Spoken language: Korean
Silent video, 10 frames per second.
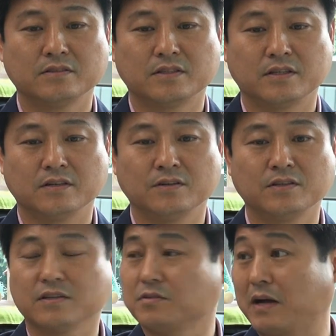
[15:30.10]
이제
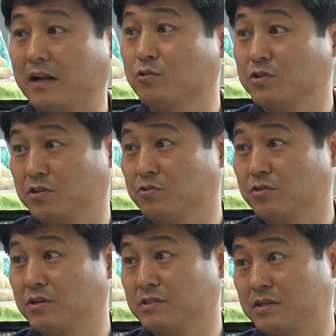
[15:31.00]
어디 가서 말도
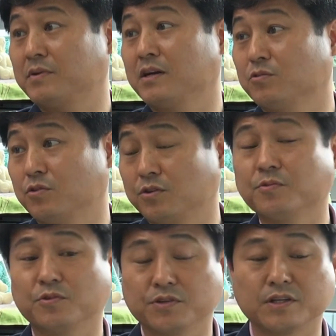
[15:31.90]
제대로 참 하기도
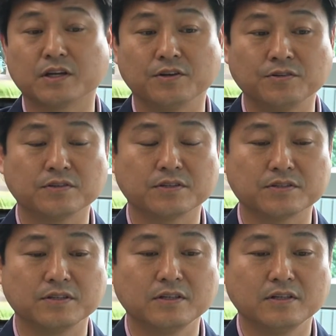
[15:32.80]
어렵고 이렇잖아요.
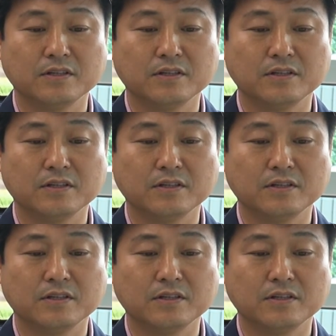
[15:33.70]
그래서